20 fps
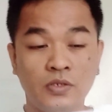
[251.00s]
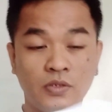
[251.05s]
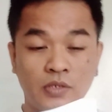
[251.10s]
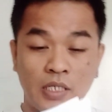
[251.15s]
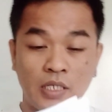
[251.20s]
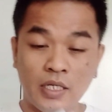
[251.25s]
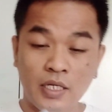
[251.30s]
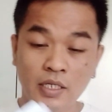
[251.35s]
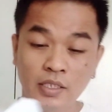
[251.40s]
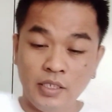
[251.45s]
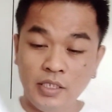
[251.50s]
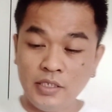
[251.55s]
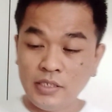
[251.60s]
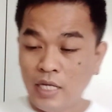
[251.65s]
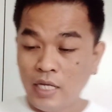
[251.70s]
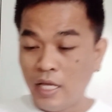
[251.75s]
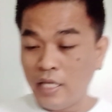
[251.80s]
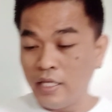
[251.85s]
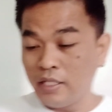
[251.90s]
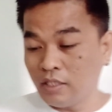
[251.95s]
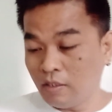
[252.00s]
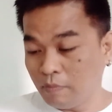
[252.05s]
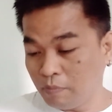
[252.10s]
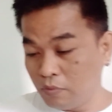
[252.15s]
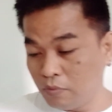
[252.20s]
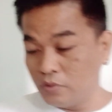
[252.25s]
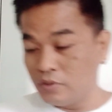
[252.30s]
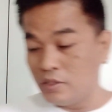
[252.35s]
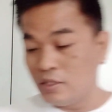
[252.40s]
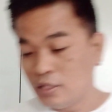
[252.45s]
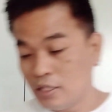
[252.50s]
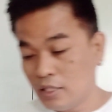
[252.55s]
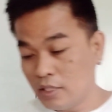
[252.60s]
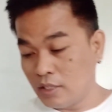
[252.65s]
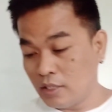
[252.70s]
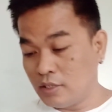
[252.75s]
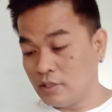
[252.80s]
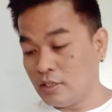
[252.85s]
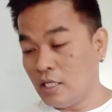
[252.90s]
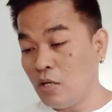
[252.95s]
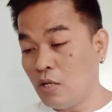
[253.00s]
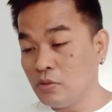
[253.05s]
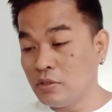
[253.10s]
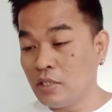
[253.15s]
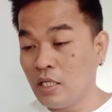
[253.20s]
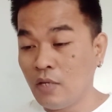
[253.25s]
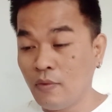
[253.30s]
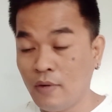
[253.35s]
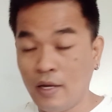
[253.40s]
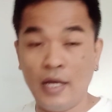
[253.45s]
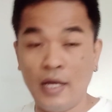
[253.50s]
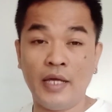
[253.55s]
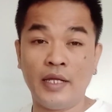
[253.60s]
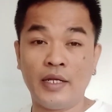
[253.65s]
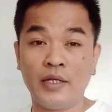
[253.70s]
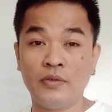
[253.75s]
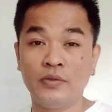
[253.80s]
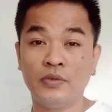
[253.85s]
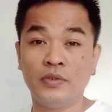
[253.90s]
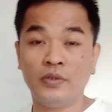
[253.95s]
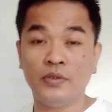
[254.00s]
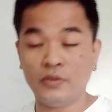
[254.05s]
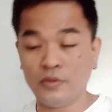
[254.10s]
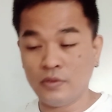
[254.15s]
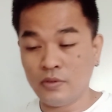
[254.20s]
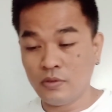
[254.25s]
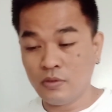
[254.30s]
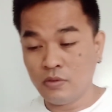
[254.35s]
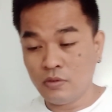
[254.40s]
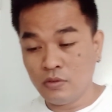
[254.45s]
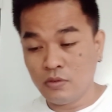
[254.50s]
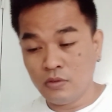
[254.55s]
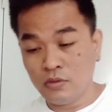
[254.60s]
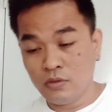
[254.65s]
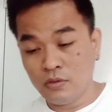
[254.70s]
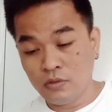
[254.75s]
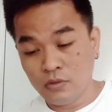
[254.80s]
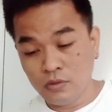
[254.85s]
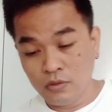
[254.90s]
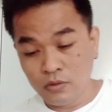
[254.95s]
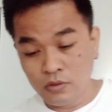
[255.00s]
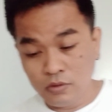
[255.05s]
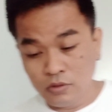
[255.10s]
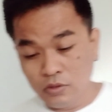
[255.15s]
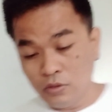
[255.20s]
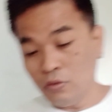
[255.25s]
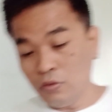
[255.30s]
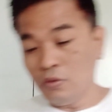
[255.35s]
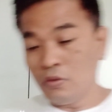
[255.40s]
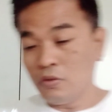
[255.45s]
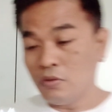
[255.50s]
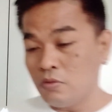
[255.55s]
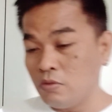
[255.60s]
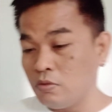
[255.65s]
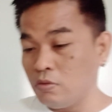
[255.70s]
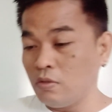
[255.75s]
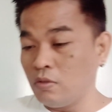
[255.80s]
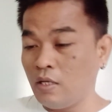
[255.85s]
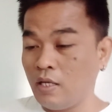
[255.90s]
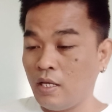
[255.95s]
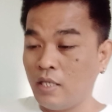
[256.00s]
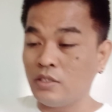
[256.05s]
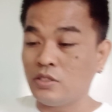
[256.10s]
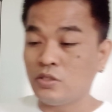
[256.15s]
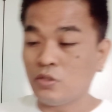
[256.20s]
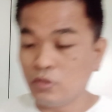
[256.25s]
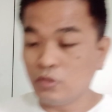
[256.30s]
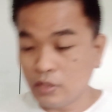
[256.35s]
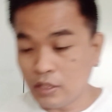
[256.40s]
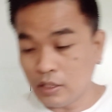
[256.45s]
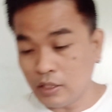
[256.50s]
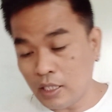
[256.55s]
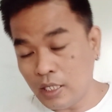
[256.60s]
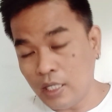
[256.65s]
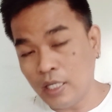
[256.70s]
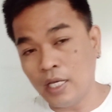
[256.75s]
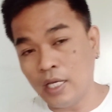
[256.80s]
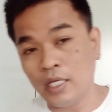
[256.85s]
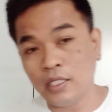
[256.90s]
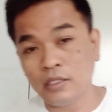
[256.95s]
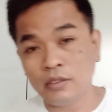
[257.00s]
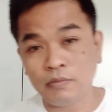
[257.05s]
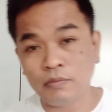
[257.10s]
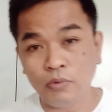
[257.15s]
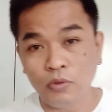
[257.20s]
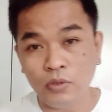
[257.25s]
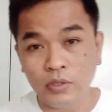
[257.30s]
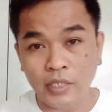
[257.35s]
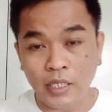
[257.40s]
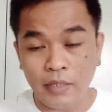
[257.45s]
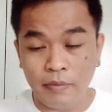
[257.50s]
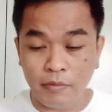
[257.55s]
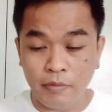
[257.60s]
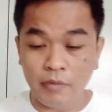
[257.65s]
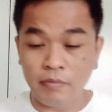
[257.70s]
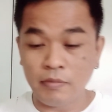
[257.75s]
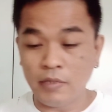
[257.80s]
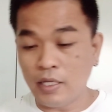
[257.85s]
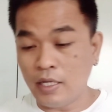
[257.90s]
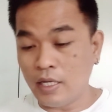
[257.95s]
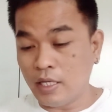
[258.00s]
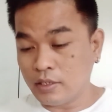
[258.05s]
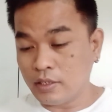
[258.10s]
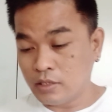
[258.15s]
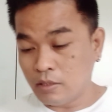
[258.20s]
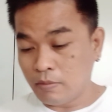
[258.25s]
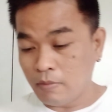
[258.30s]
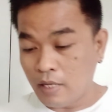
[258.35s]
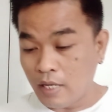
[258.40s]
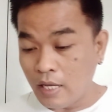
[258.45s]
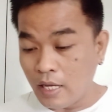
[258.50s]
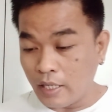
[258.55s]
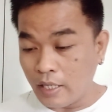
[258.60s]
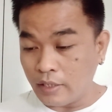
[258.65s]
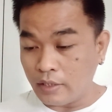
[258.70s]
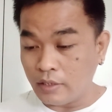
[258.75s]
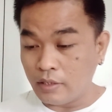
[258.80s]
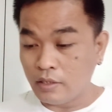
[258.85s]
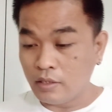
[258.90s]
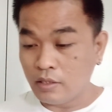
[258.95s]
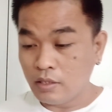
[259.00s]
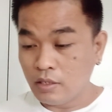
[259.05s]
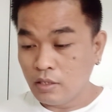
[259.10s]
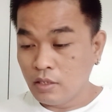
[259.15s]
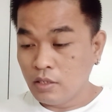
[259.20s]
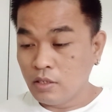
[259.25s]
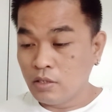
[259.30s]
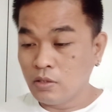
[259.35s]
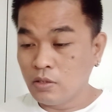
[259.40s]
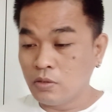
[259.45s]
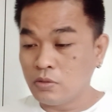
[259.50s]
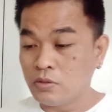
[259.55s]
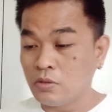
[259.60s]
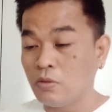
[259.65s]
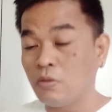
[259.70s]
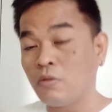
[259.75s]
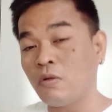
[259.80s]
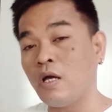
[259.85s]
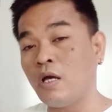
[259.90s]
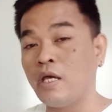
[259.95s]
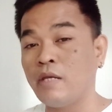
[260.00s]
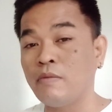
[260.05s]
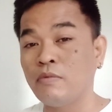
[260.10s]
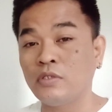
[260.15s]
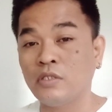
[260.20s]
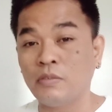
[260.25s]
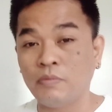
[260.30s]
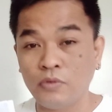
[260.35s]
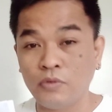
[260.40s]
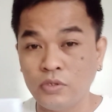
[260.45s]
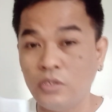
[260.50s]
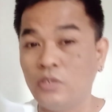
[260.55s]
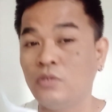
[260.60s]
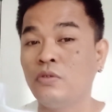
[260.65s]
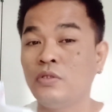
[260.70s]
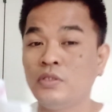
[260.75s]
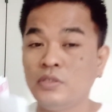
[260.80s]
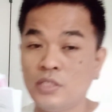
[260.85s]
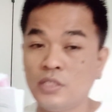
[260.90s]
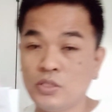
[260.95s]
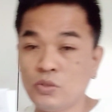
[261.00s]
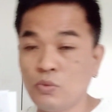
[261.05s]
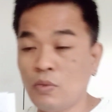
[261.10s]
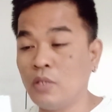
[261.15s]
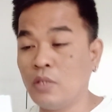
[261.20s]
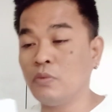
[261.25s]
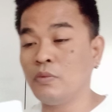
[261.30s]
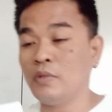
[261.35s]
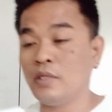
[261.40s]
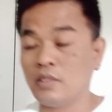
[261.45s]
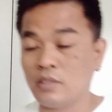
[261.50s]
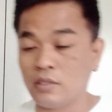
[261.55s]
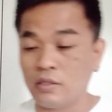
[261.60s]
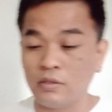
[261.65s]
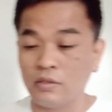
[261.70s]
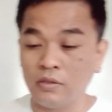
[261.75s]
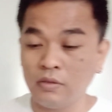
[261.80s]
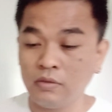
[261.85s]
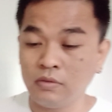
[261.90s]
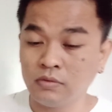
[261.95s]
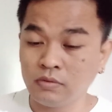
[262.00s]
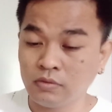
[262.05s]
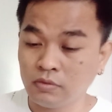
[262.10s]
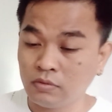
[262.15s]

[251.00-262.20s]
So talagang hindi siya kaya tapusin ng isa o dalawang araw, no? Siguro kung hands-on ka talaga at full-time ma'am ka lang sa bahay, No, siguro kaya mong tapusin to in just one week, no?